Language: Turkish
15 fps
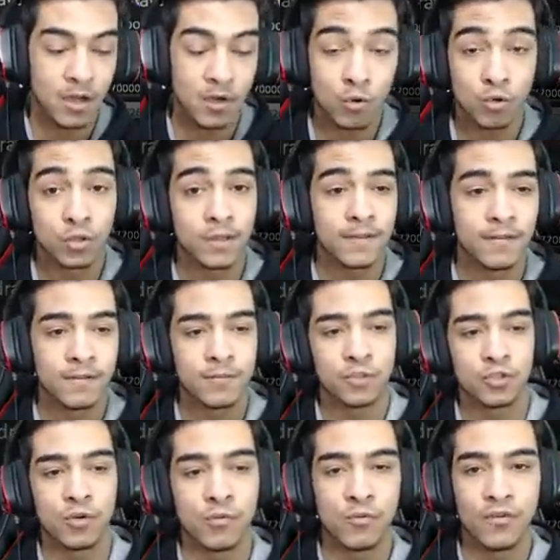AUG'un devri
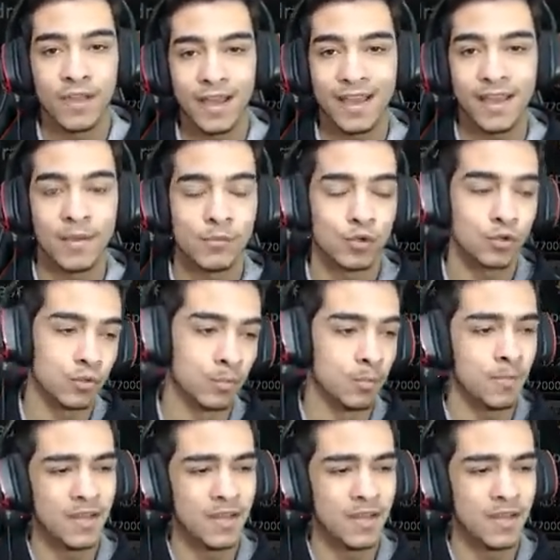bitiyor mu? Veya M4'ün?